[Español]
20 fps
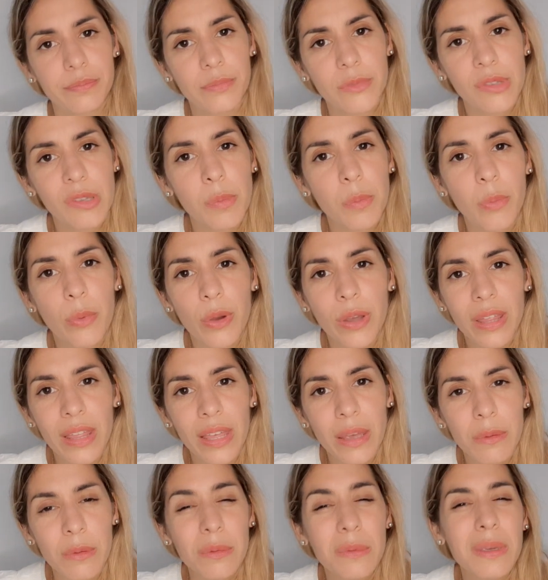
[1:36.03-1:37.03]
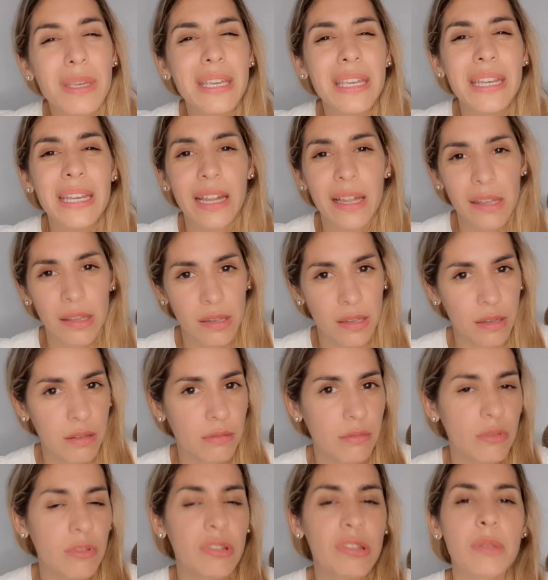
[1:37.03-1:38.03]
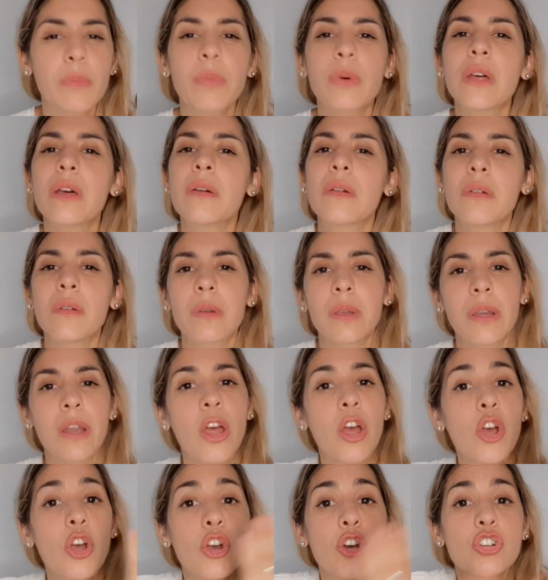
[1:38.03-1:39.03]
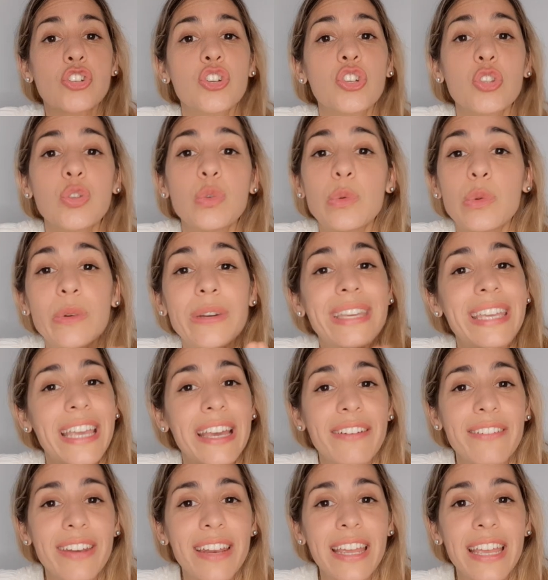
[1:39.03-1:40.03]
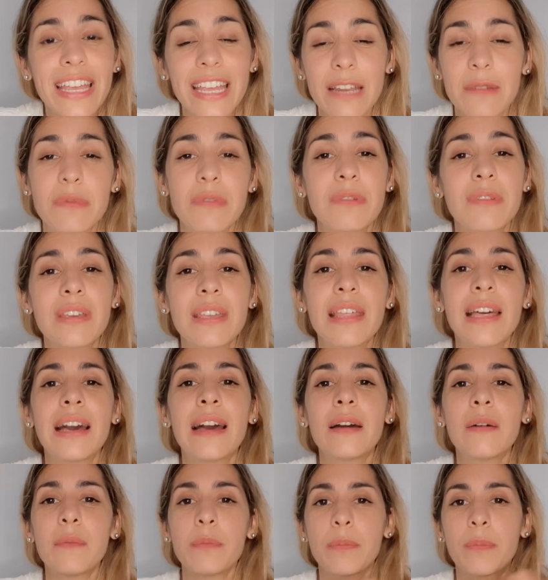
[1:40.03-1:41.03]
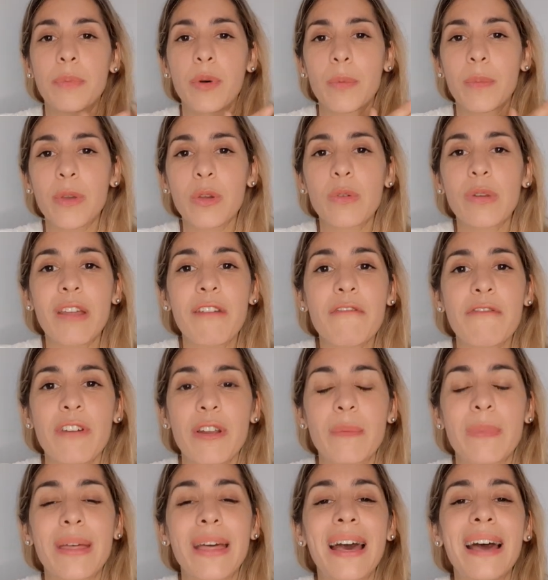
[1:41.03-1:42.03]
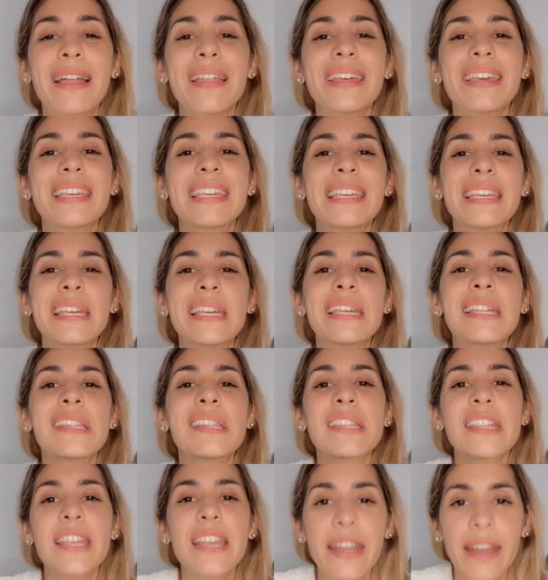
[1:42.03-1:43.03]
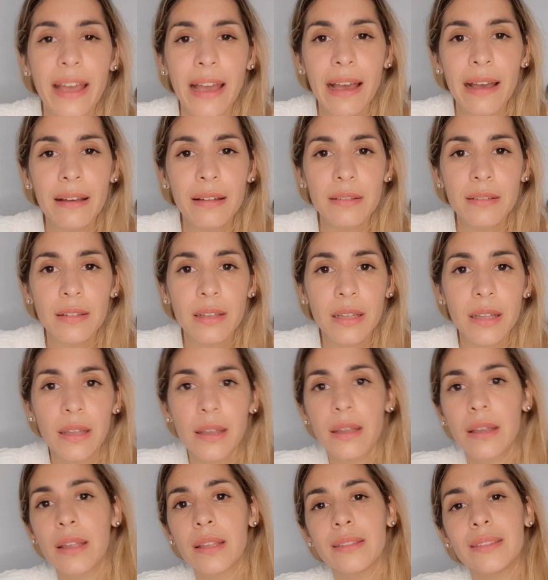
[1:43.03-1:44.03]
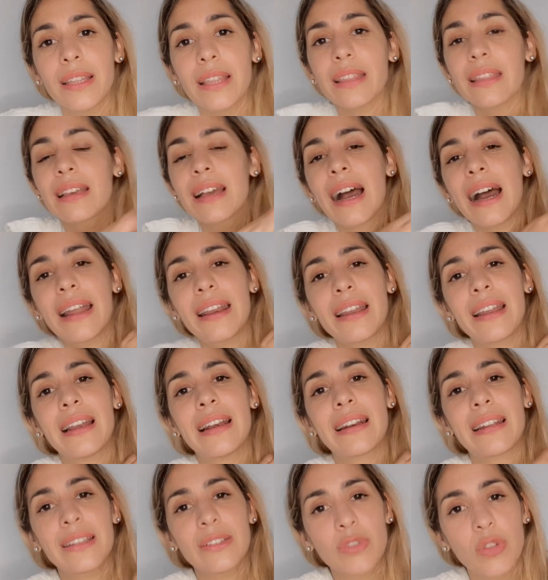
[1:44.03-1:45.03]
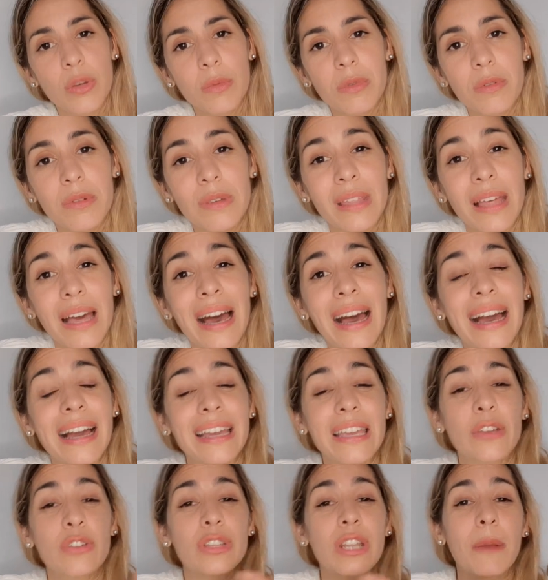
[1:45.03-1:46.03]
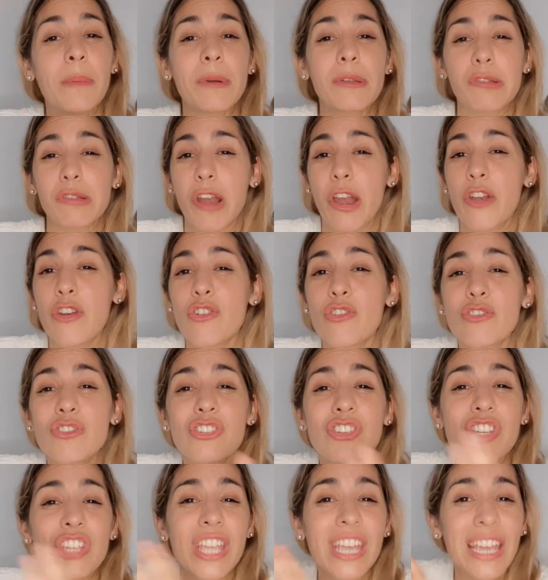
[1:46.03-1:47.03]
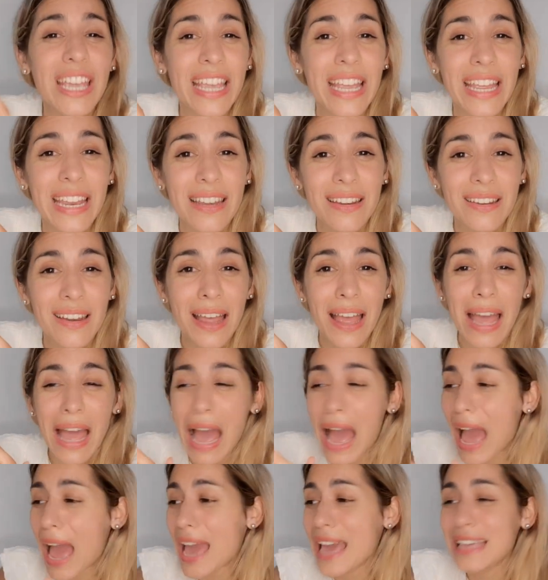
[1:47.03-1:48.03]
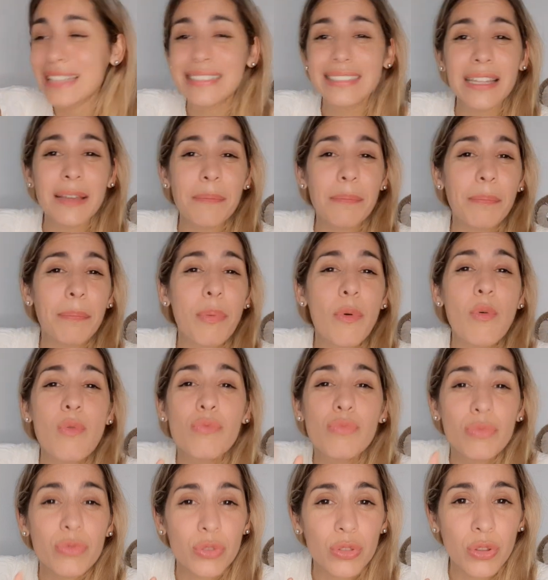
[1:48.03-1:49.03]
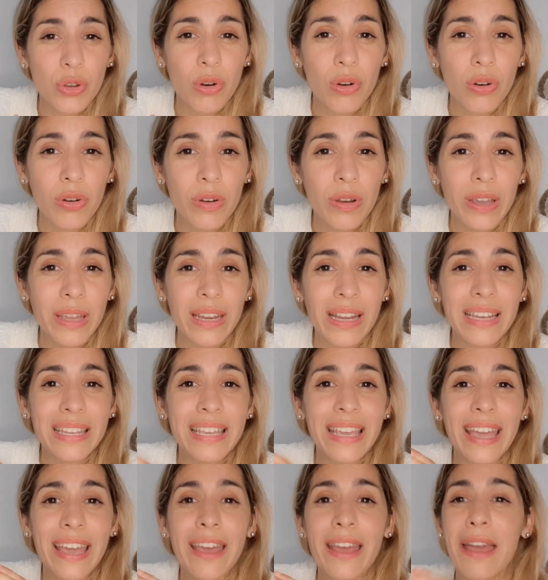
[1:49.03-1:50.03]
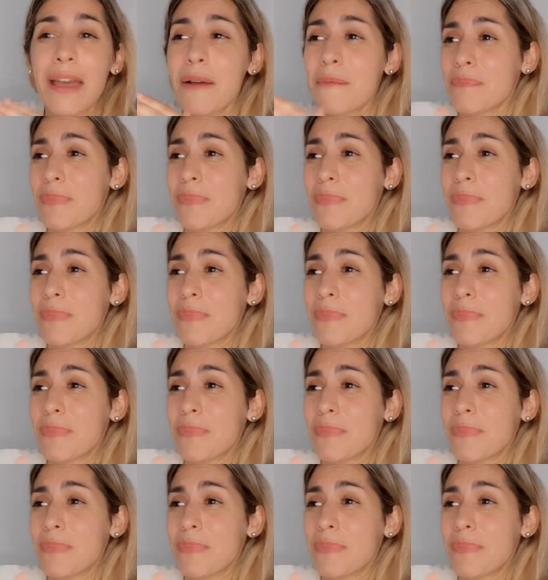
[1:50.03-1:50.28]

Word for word: no se puede vivir así, no se puede vivir. Yo tuve un quiebre en mi vida por medio de una enfermedad y quisiera dedicar el resto de mi vida a que otras personas no lleguen a ese punto en el que